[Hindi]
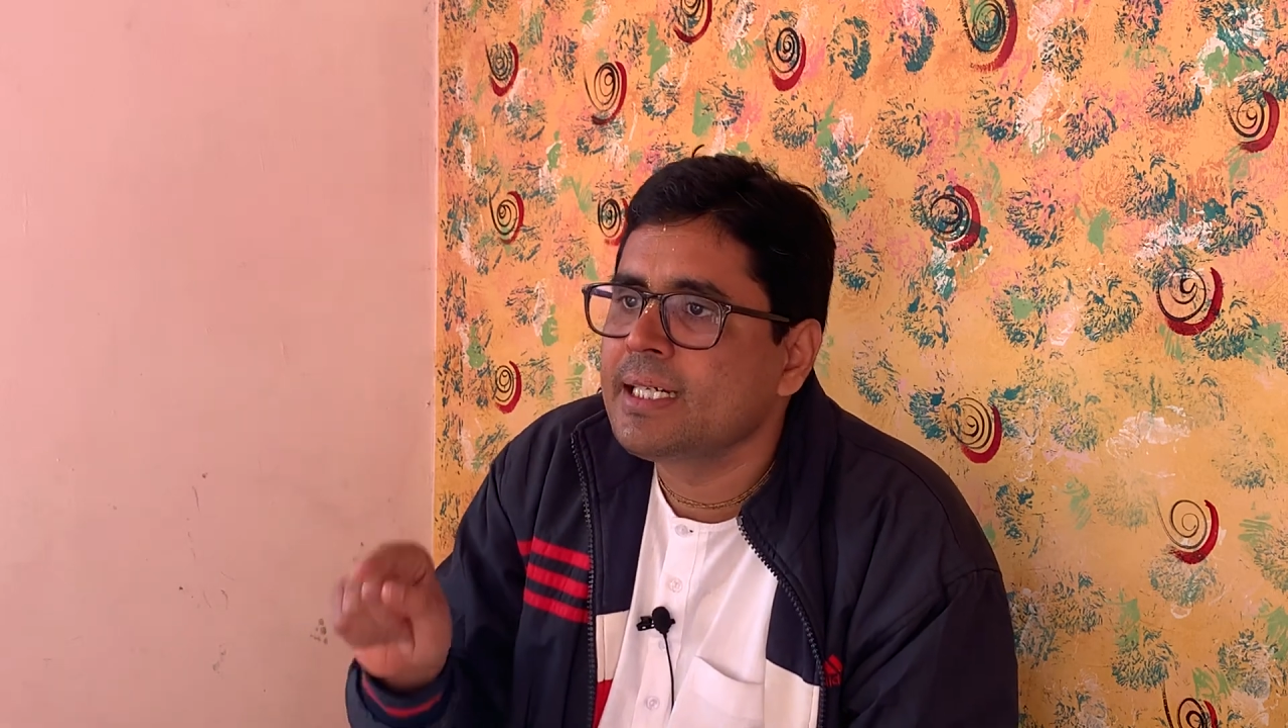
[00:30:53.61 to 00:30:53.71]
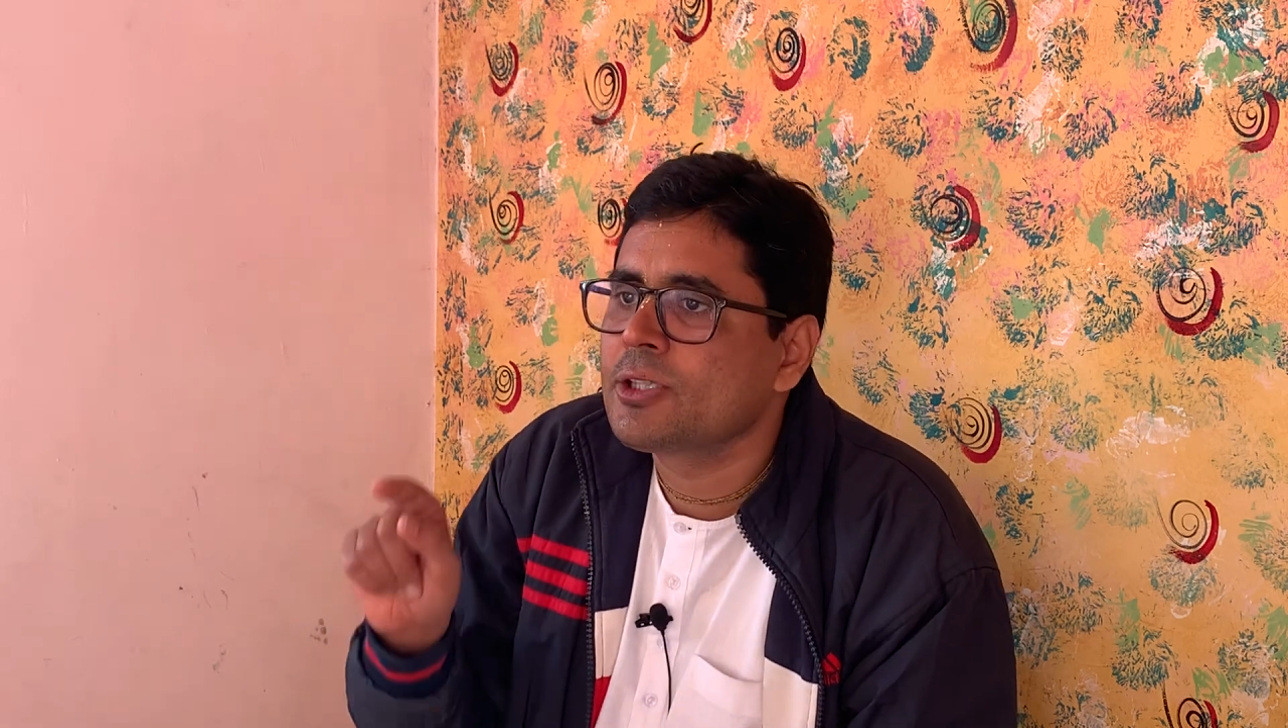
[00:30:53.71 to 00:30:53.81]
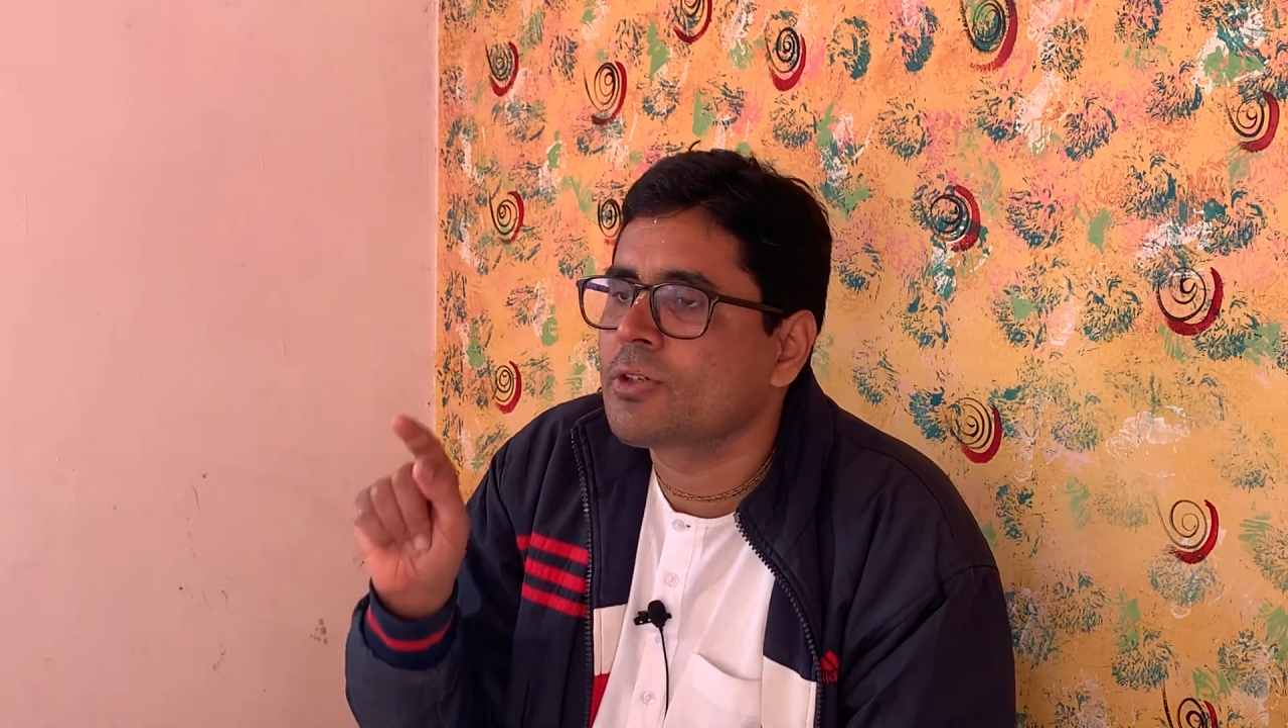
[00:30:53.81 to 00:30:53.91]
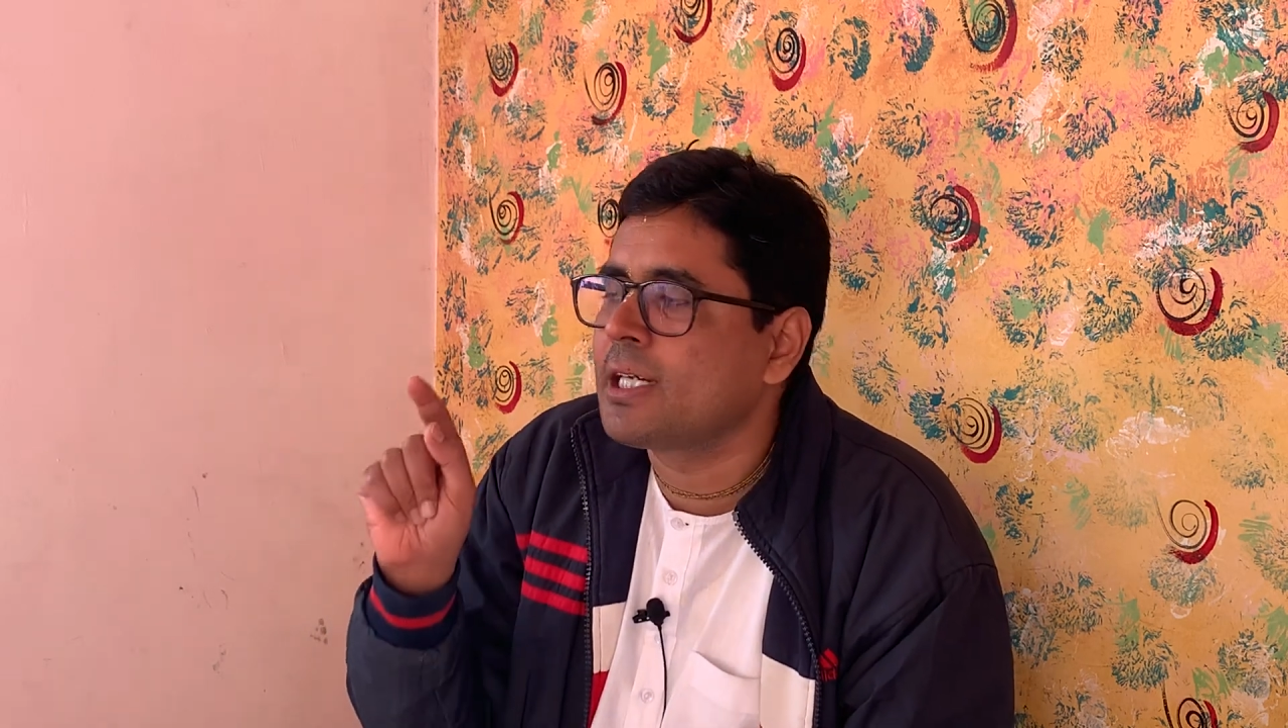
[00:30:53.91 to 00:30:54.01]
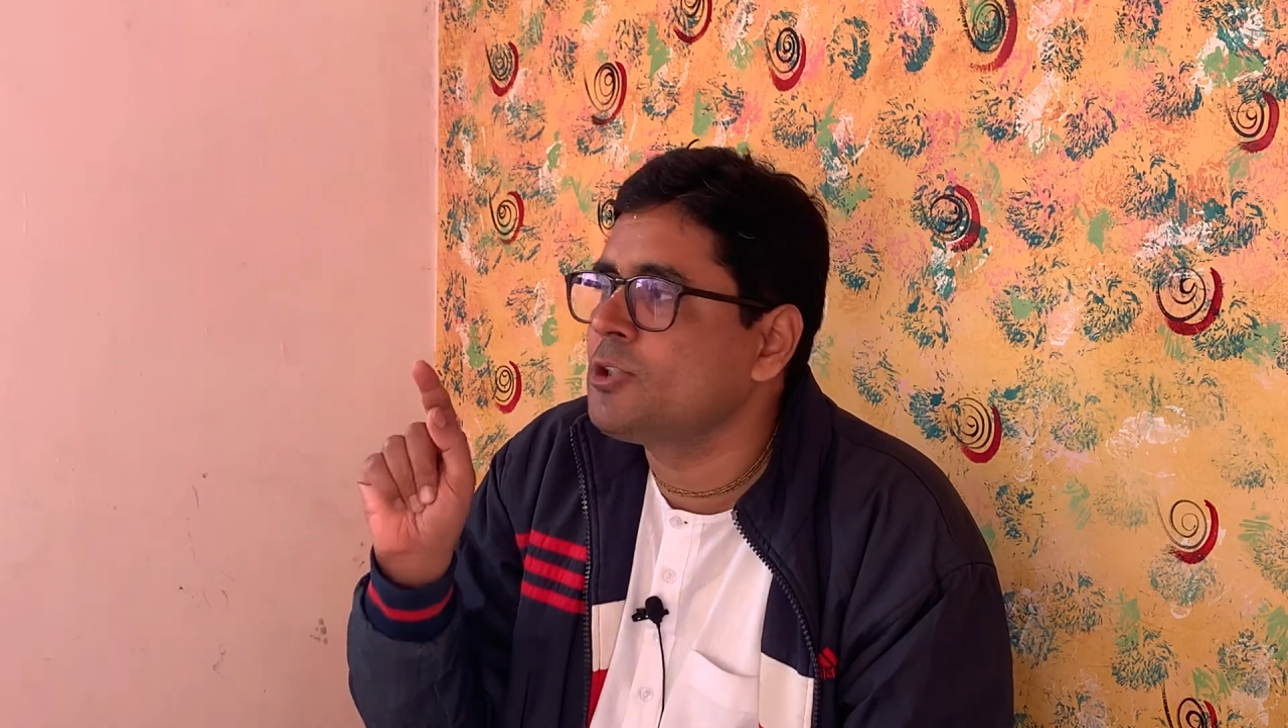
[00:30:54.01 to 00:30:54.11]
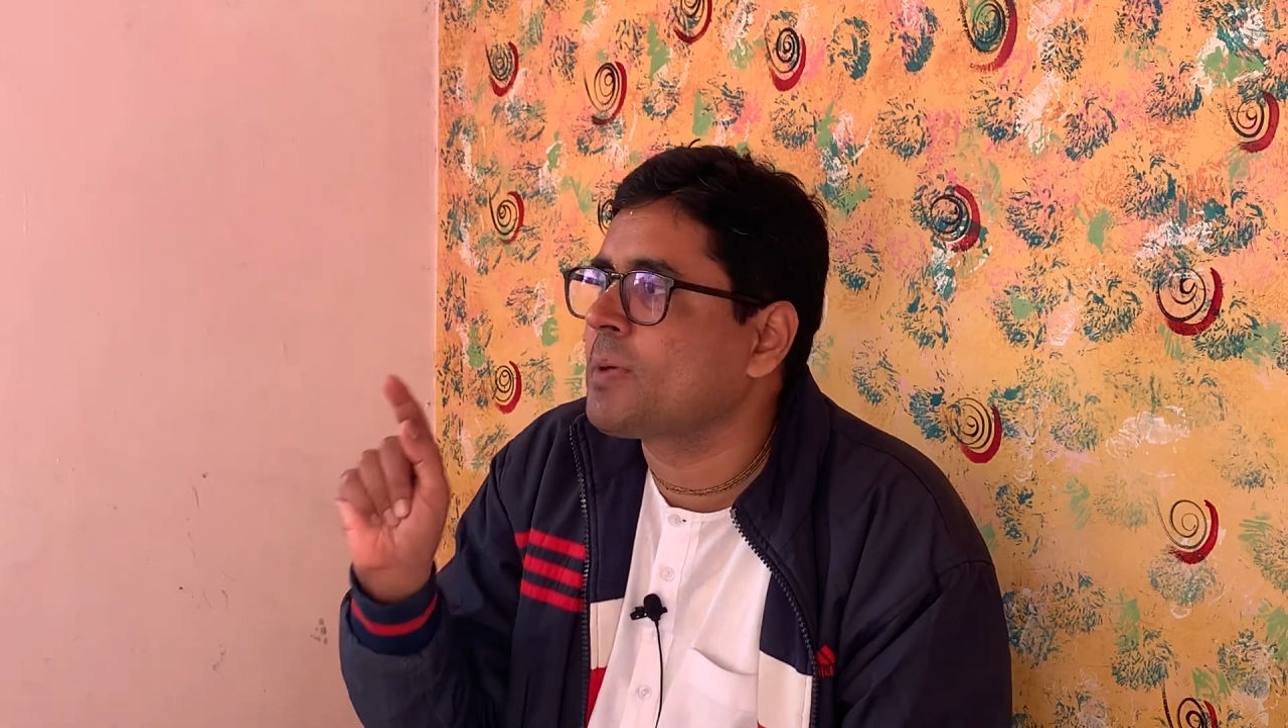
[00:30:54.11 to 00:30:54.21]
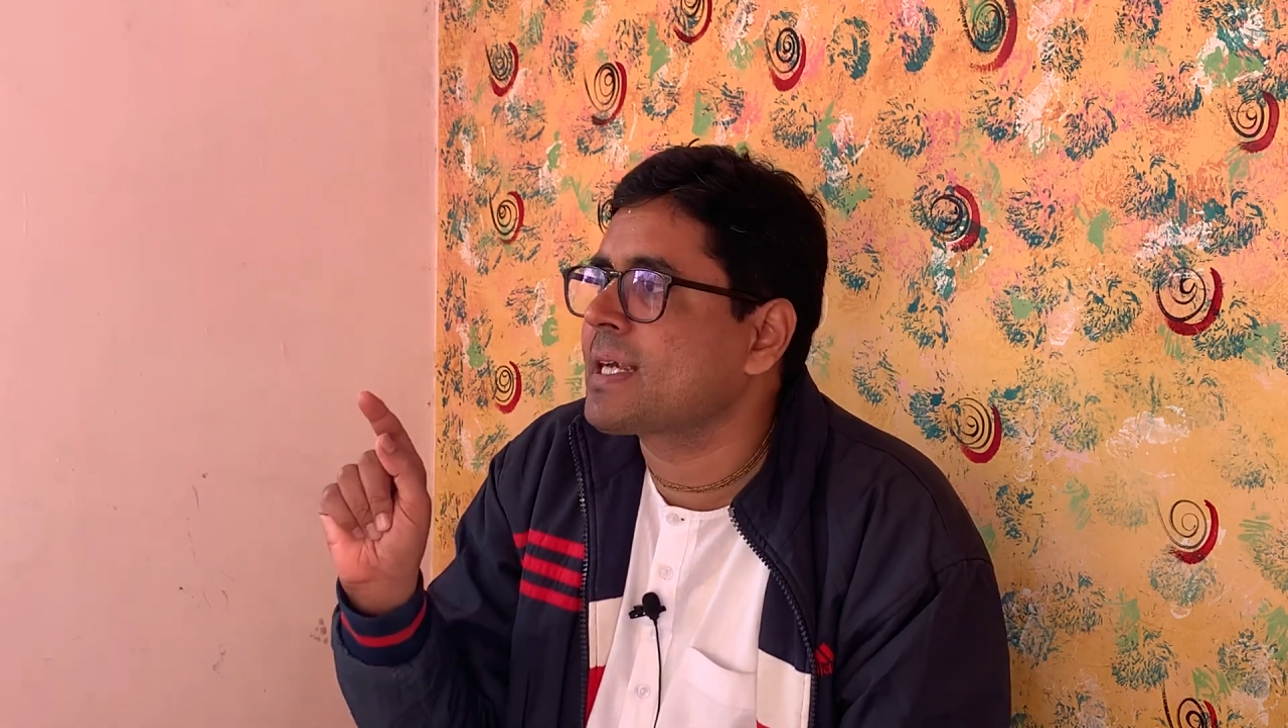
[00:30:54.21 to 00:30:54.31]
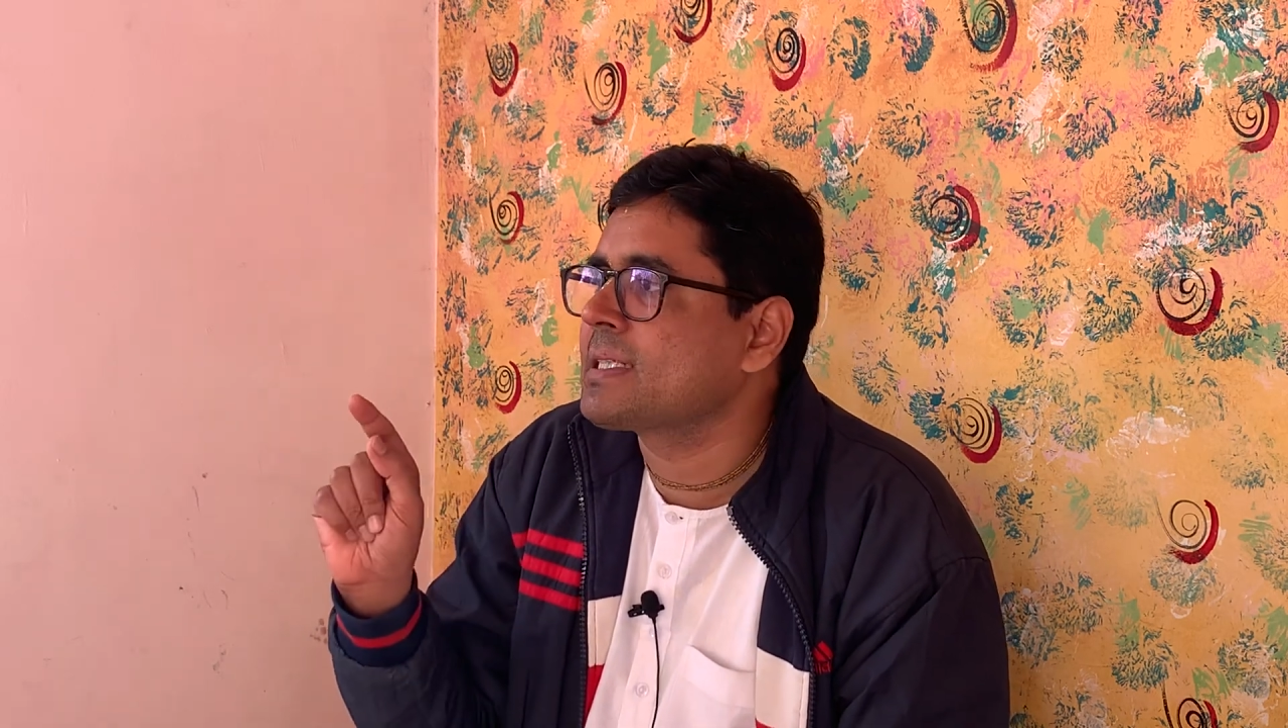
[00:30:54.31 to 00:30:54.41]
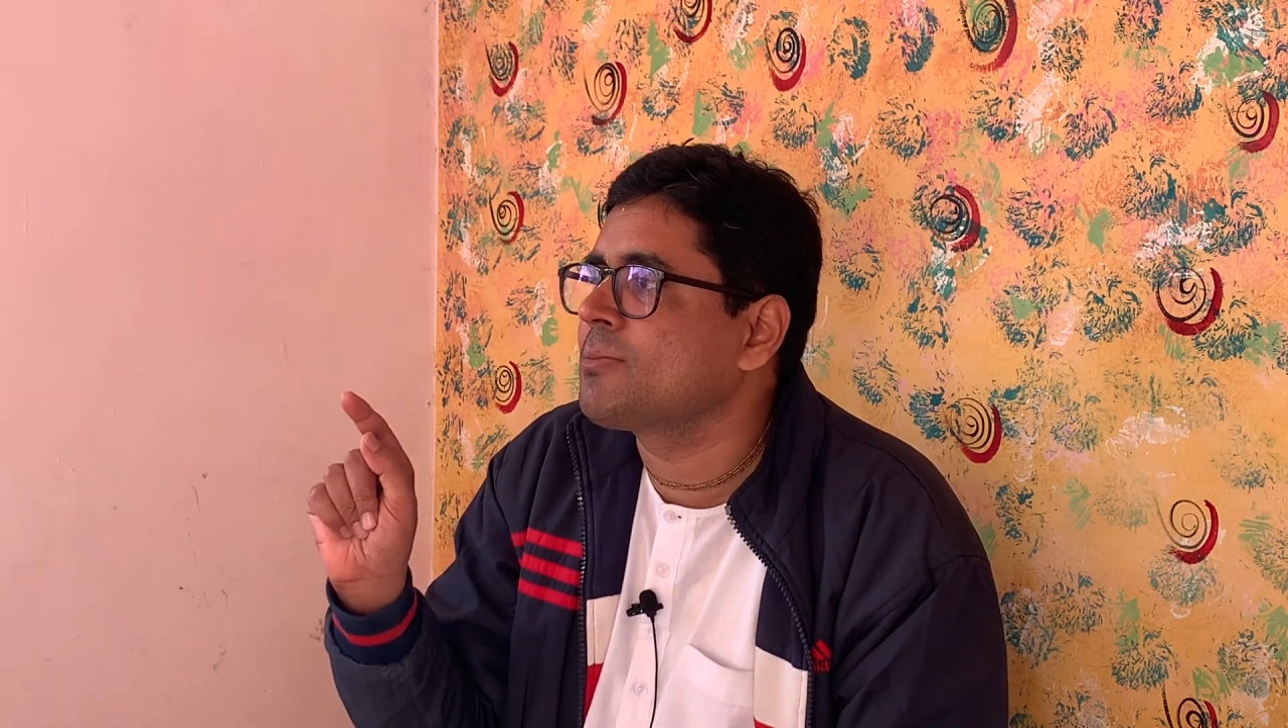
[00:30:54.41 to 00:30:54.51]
तो कलयुग महाराज ने